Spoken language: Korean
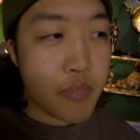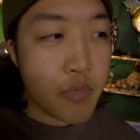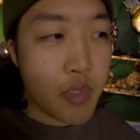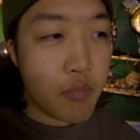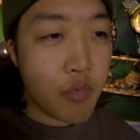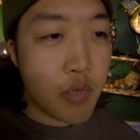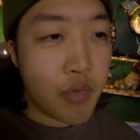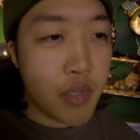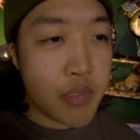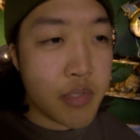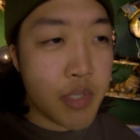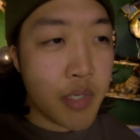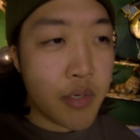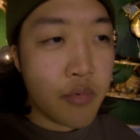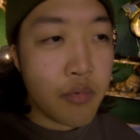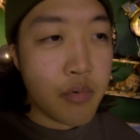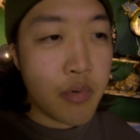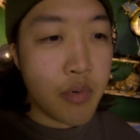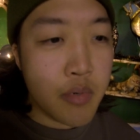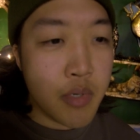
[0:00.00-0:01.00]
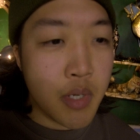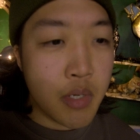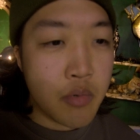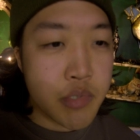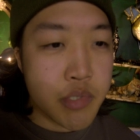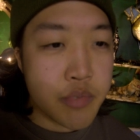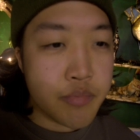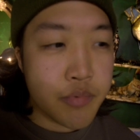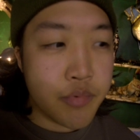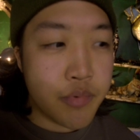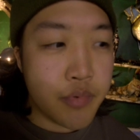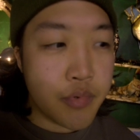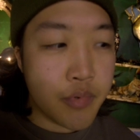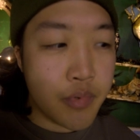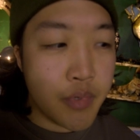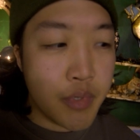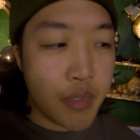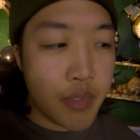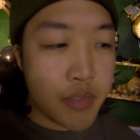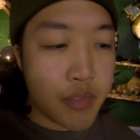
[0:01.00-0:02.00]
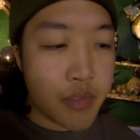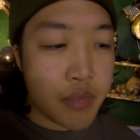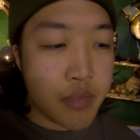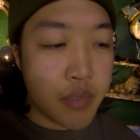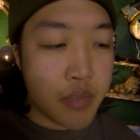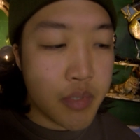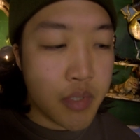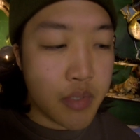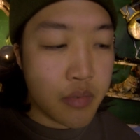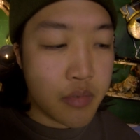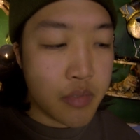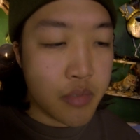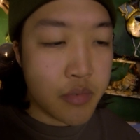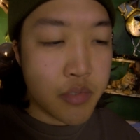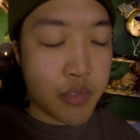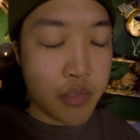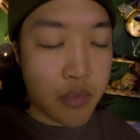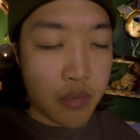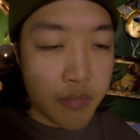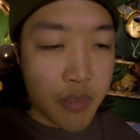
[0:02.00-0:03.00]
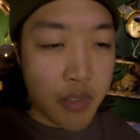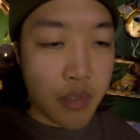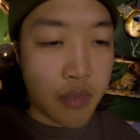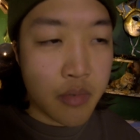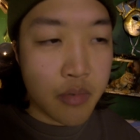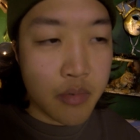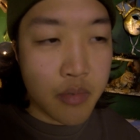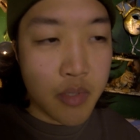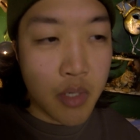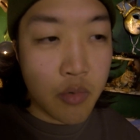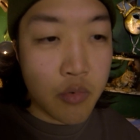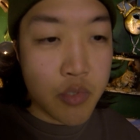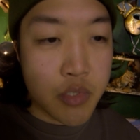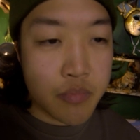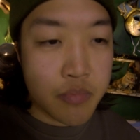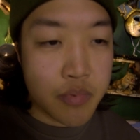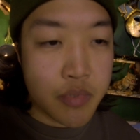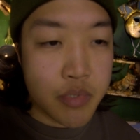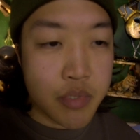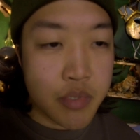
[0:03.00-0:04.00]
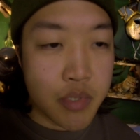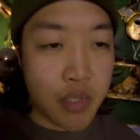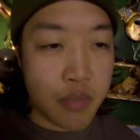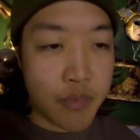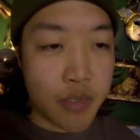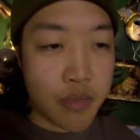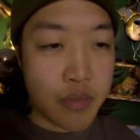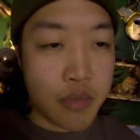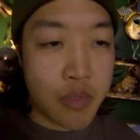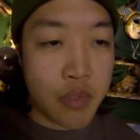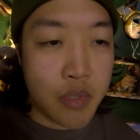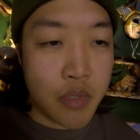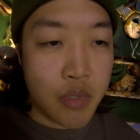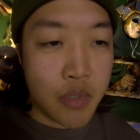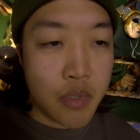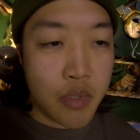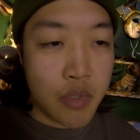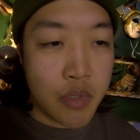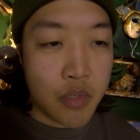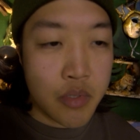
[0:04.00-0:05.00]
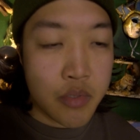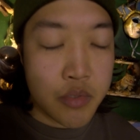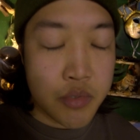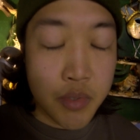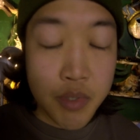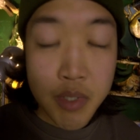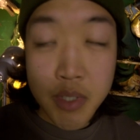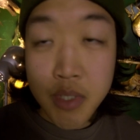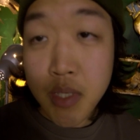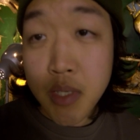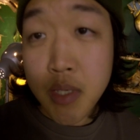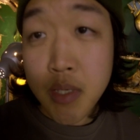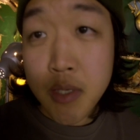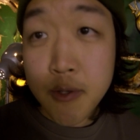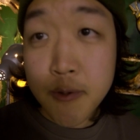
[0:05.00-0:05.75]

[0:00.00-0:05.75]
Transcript: 뭔가 새로운 걸 하고 싶고 신선한 어떤 실험이나 이런 걸 하고 싶으시다면 저에게